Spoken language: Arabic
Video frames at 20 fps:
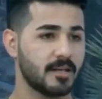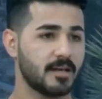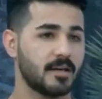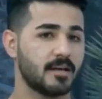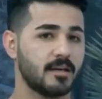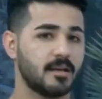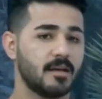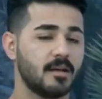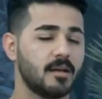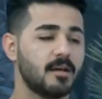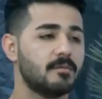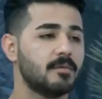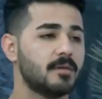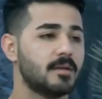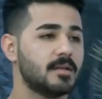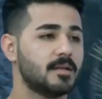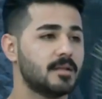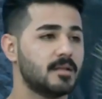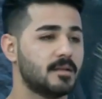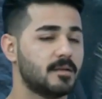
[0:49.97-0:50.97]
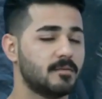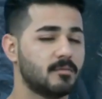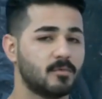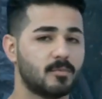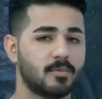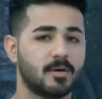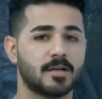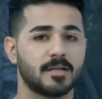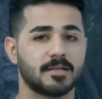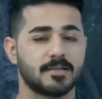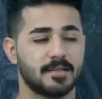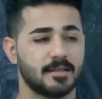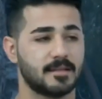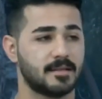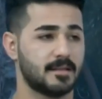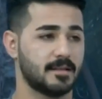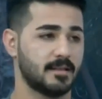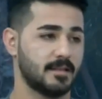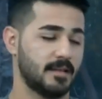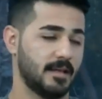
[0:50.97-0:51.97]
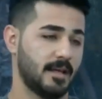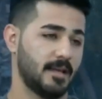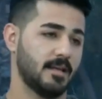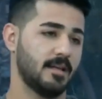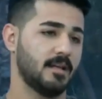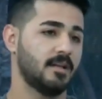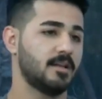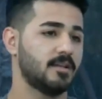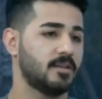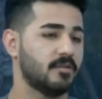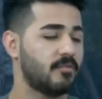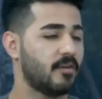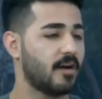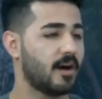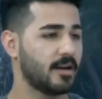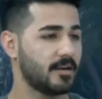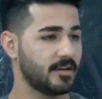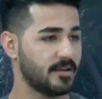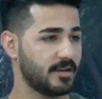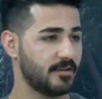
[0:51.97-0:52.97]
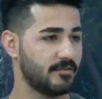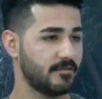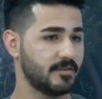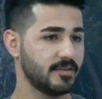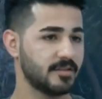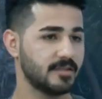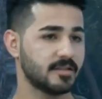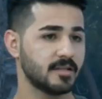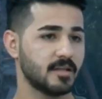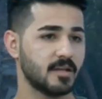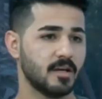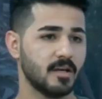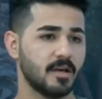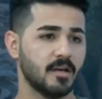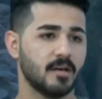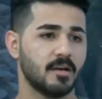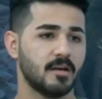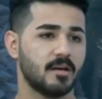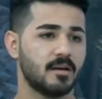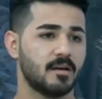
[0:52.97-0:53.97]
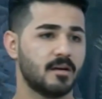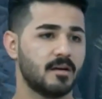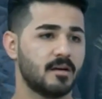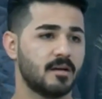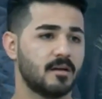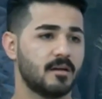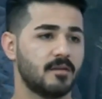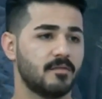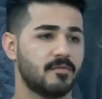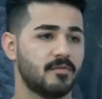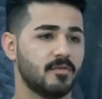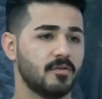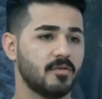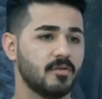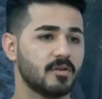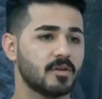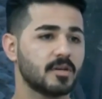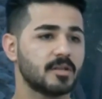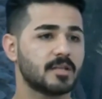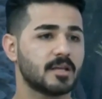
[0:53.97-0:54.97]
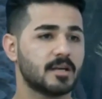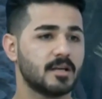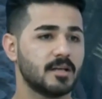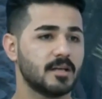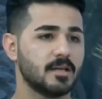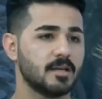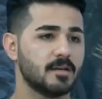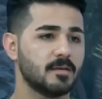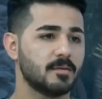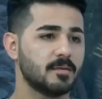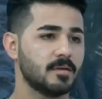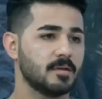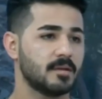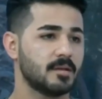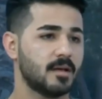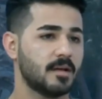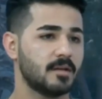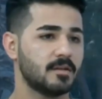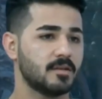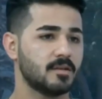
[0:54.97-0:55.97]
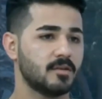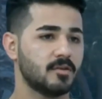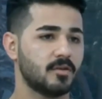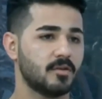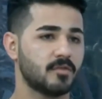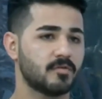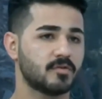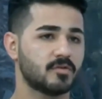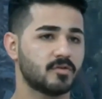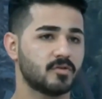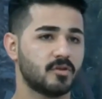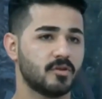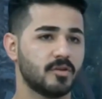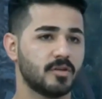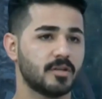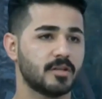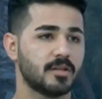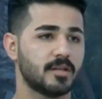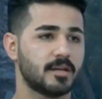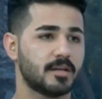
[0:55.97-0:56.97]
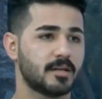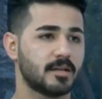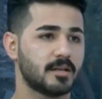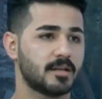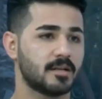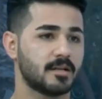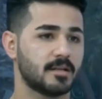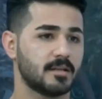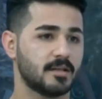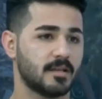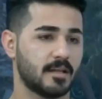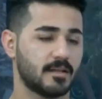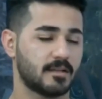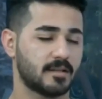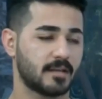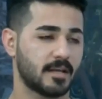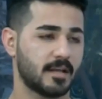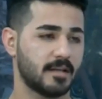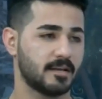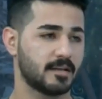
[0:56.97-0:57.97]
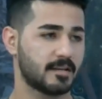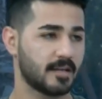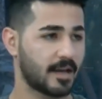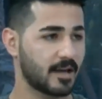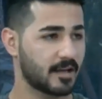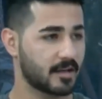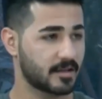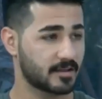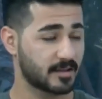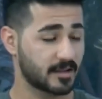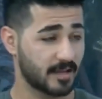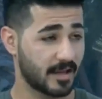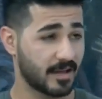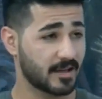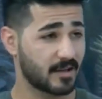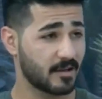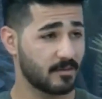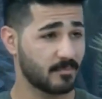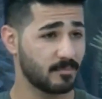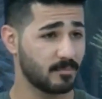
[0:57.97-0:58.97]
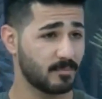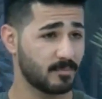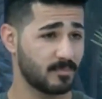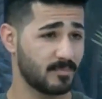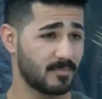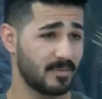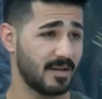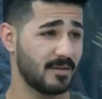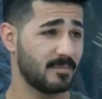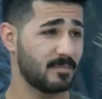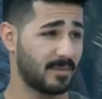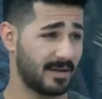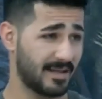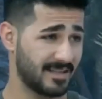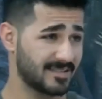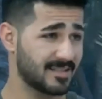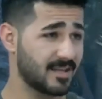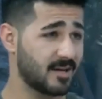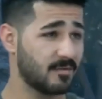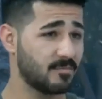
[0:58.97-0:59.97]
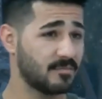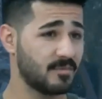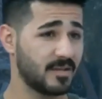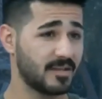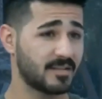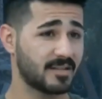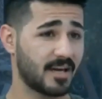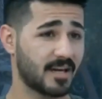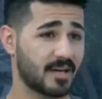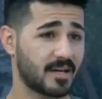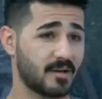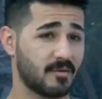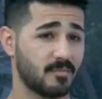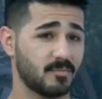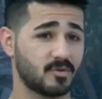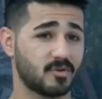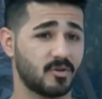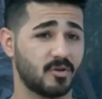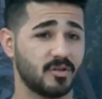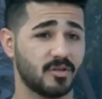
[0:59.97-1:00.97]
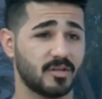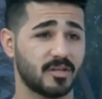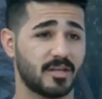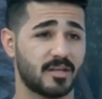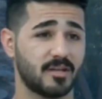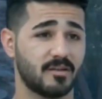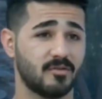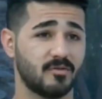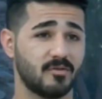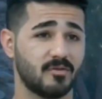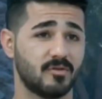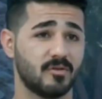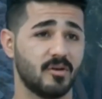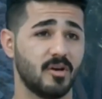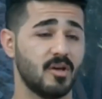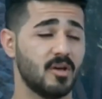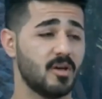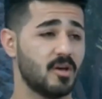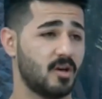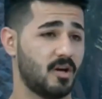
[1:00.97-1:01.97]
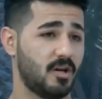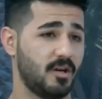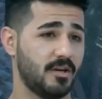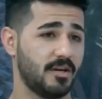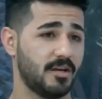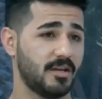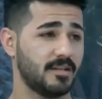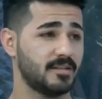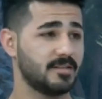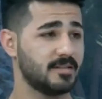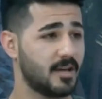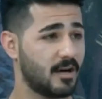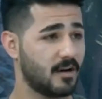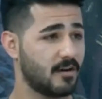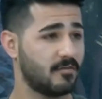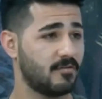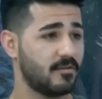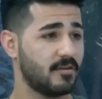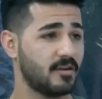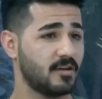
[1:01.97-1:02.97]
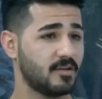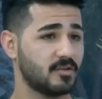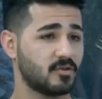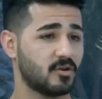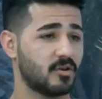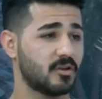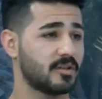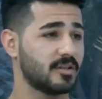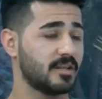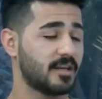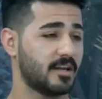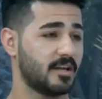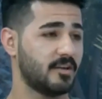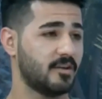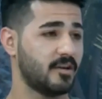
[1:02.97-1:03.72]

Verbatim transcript: هي نعم. لعبه لممارسه يعني للدفاع عن النفس الفنون القتاليه يعني نعرف شلون نقدر يعني نتحك تتحكم باعصابنا نتحكم شلون نقدر انه احنا ندافع شلون نقدر احنا